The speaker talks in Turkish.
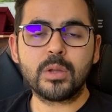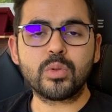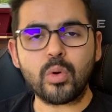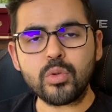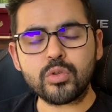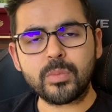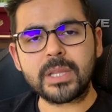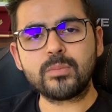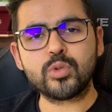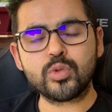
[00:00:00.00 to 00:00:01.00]
Ne olur
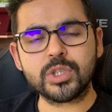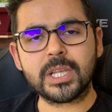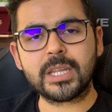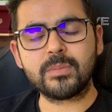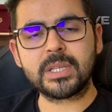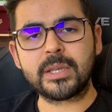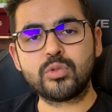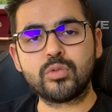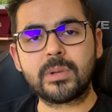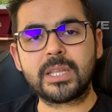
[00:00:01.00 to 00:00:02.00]
benim düşüncelerimi,
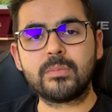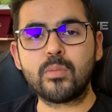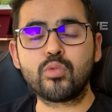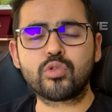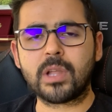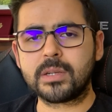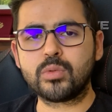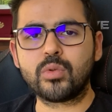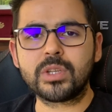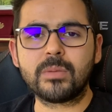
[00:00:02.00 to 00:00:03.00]
tecrübelerimi mutlak
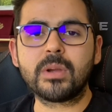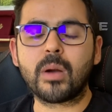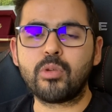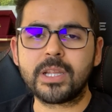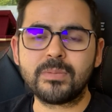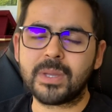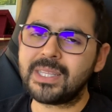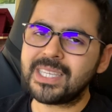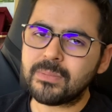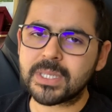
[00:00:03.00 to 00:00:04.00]
doğru gibi kabul
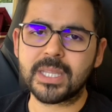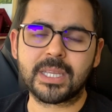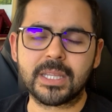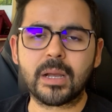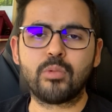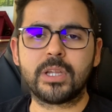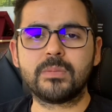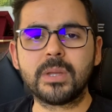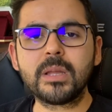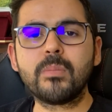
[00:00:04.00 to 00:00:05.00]
etmeyin. Kimseninkini kabul
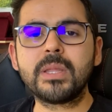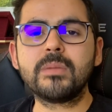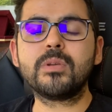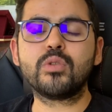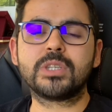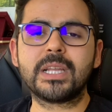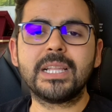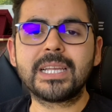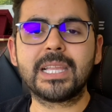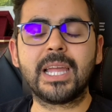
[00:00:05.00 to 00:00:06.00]
etmeyin ama benimkini
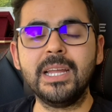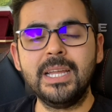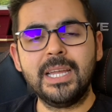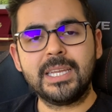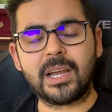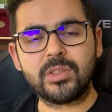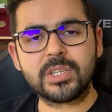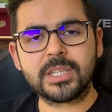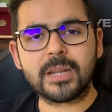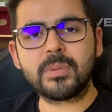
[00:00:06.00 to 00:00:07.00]
özellikle
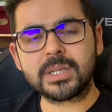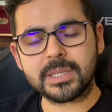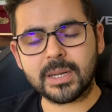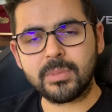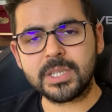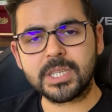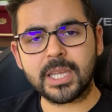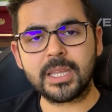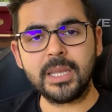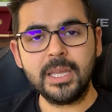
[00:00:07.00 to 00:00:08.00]
yanlışlar
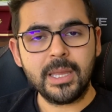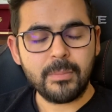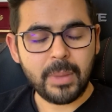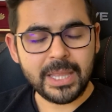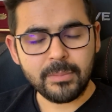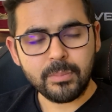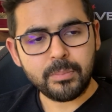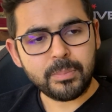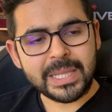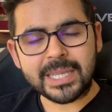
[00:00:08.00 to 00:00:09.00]
barındırabileceğini, benim
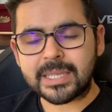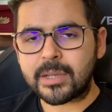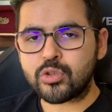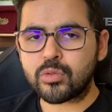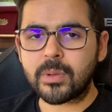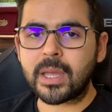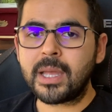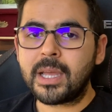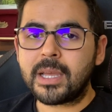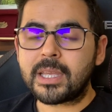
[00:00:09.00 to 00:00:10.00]
bilgi, tecrübe,
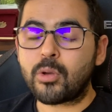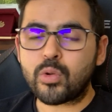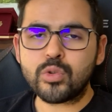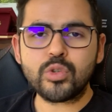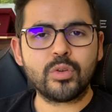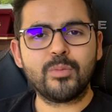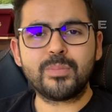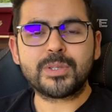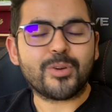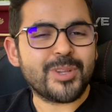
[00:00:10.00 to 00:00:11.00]
görüş,
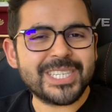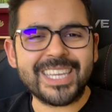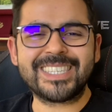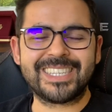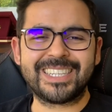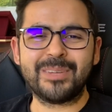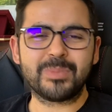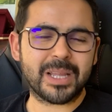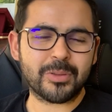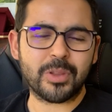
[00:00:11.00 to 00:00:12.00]
psikoloji
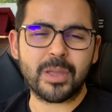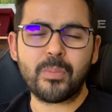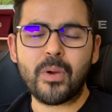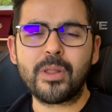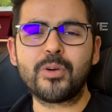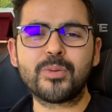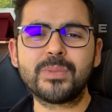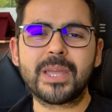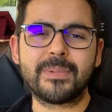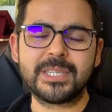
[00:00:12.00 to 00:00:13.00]
eksikliğimden dolayı böyle
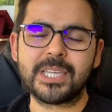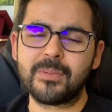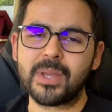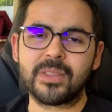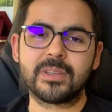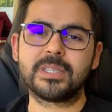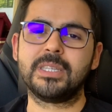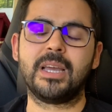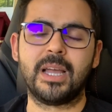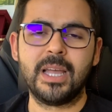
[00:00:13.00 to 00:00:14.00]
yorumlayabileceğim yanlış
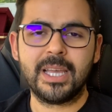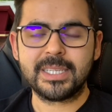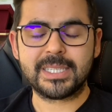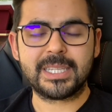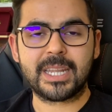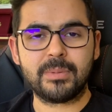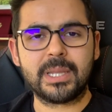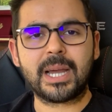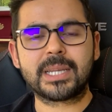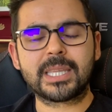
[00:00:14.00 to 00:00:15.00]
da sizlere
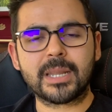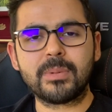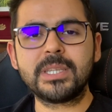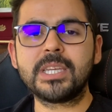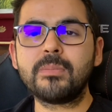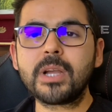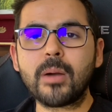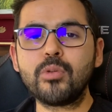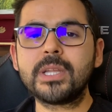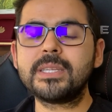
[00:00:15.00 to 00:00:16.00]
bilgi aktarabileceğimi
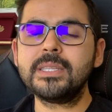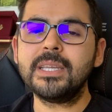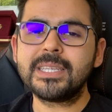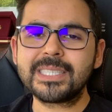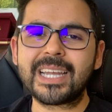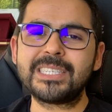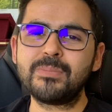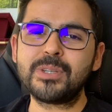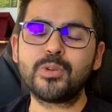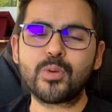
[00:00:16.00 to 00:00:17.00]
kabul edin. Sadece
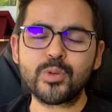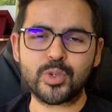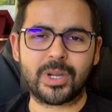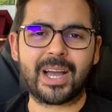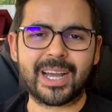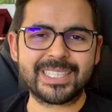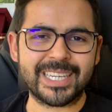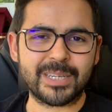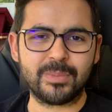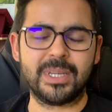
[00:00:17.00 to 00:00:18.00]
bir görüş
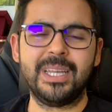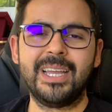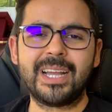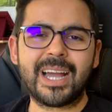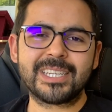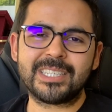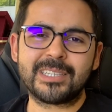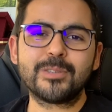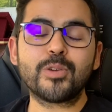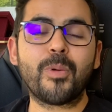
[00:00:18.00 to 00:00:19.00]
aktarımı
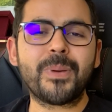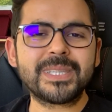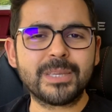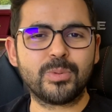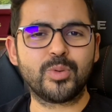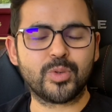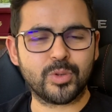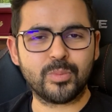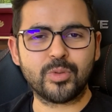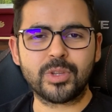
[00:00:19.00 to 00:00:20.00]
Karşılıklı sohbet gibi
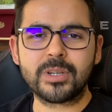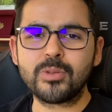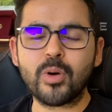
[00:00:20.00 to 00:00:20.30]
düşünün bunları.